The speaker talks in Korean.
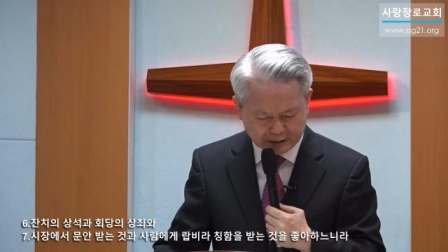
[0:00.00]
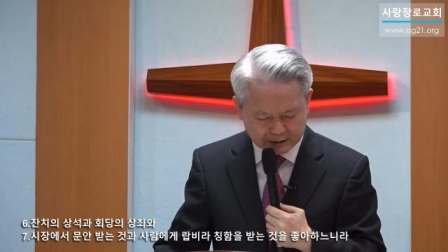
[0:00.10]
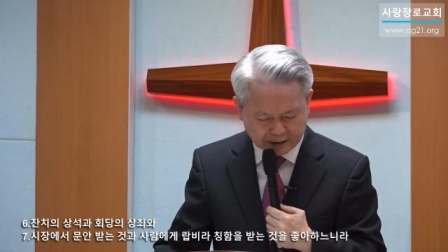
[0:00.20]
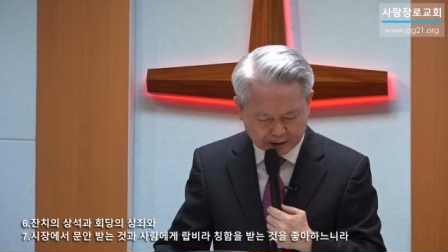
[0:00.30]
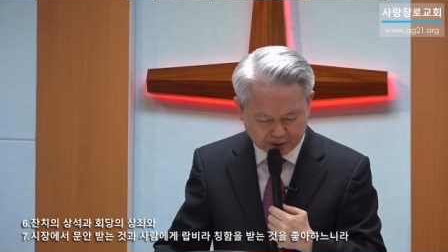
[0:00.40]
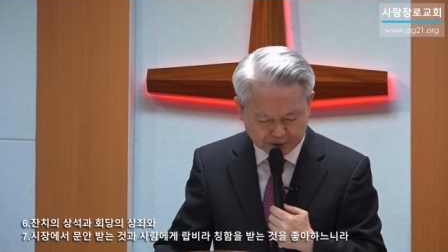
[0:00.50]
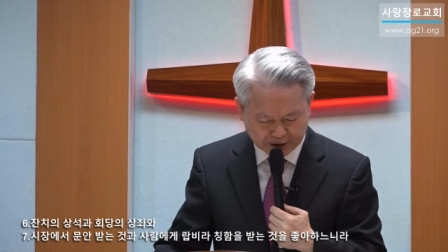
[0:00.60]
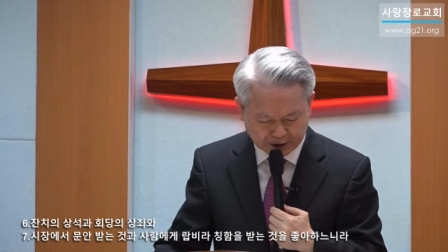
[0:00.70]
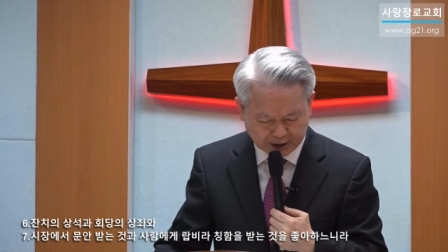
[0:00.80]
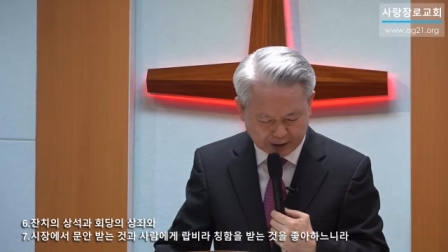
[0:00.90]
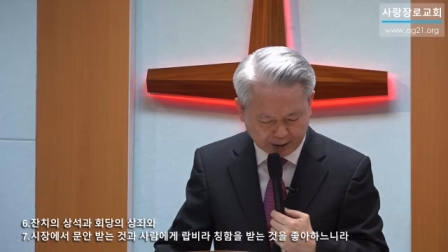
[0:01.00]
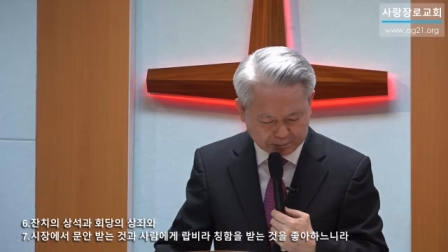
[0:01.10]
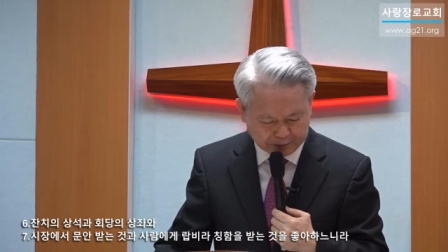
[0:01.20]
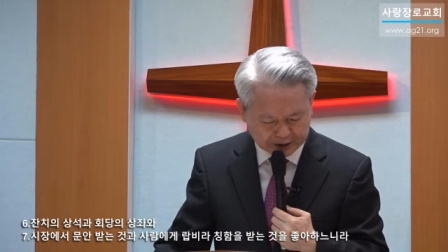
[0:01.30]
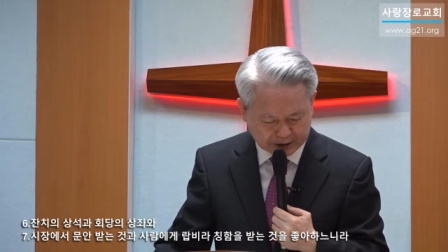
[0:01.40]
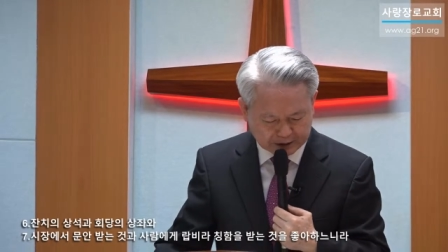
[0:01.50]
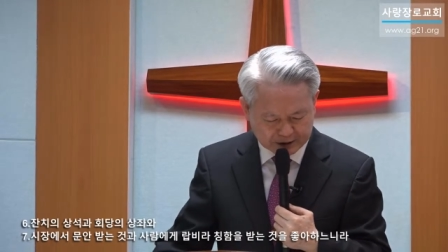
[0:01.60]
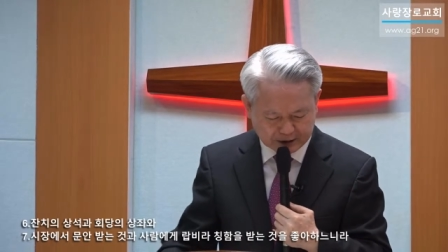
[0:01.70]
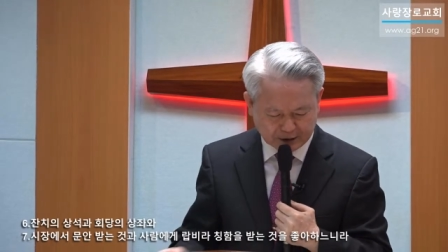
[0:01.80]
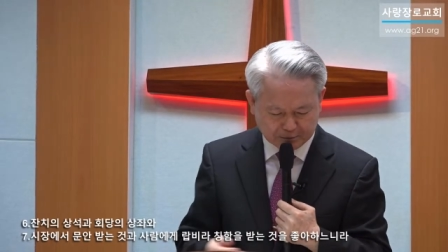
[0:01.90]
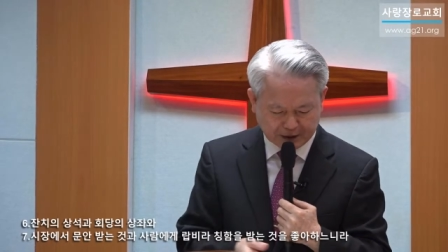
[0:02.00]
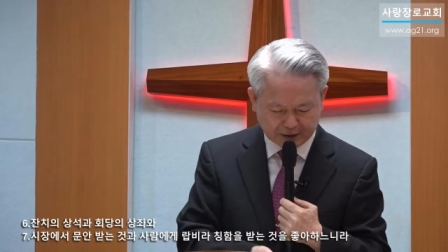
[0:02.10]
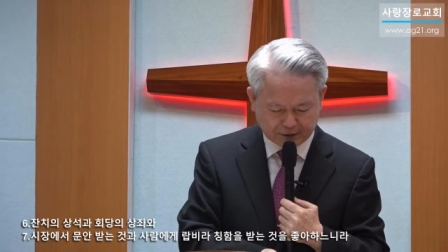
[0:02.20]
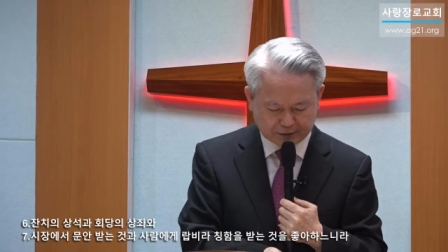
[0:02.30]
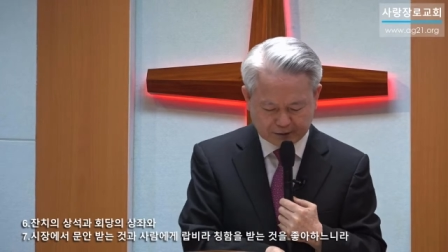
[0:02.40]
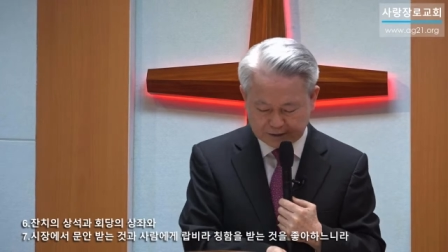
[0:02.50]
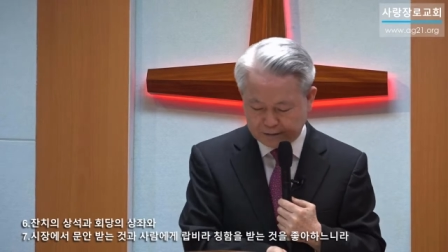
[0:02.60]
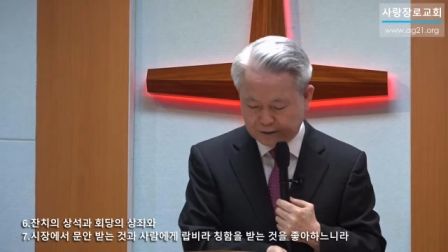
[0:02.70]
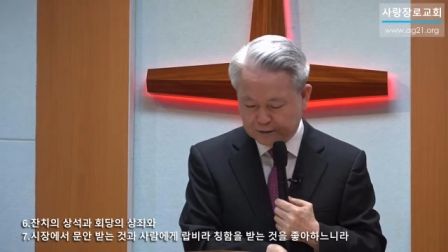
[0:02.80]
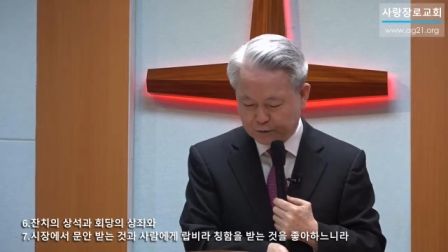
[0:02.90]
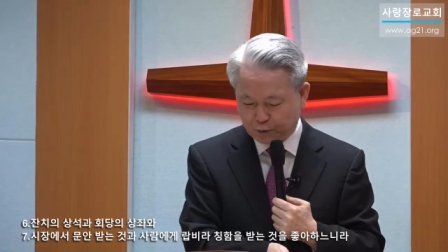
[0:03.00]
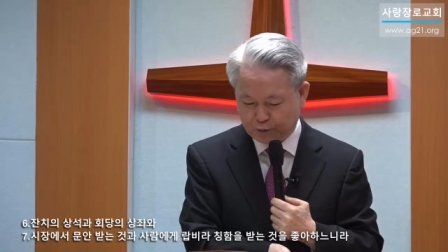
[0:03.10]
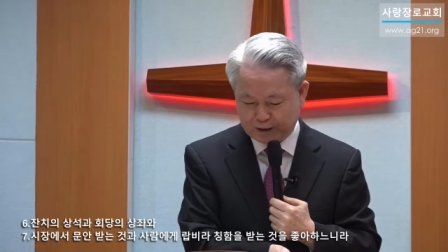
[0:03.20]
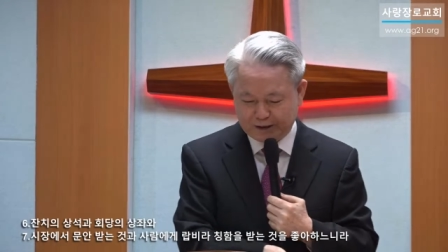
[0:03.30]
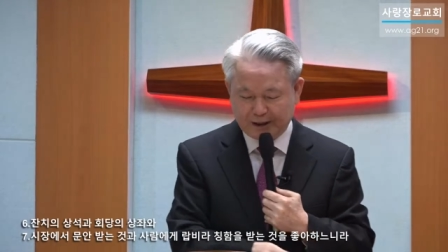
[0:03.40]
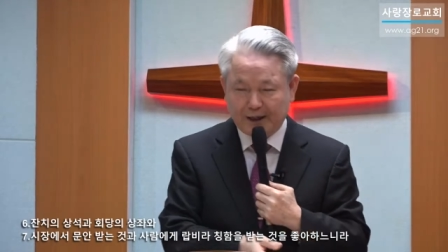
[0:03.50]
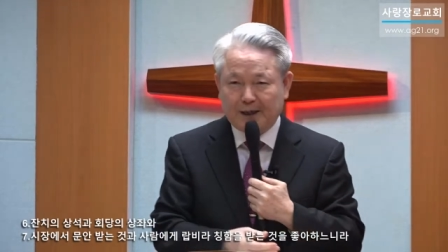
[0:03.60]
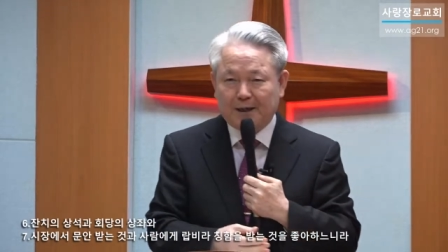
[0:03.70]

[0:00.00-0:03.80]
사람에게 랍비라 칭함받는 것을 좋아합니다.